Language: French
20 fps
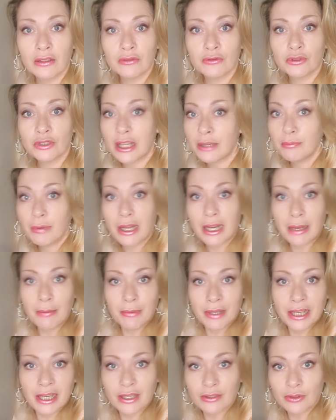Vous n'êtes pas la
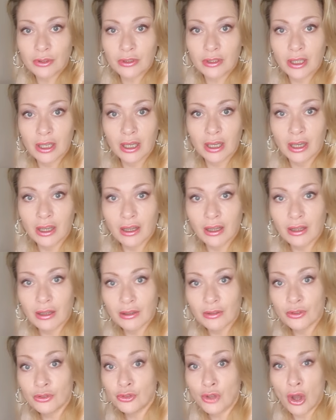mère
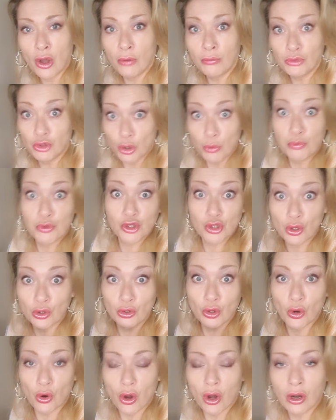d'hommes, de,
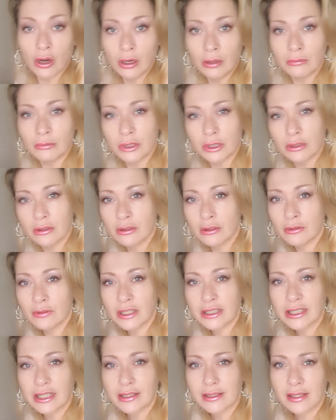pseudo-hommes. On
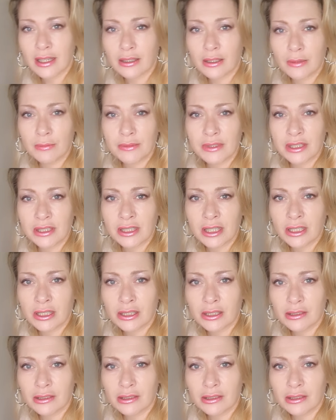va dire ça comme ça.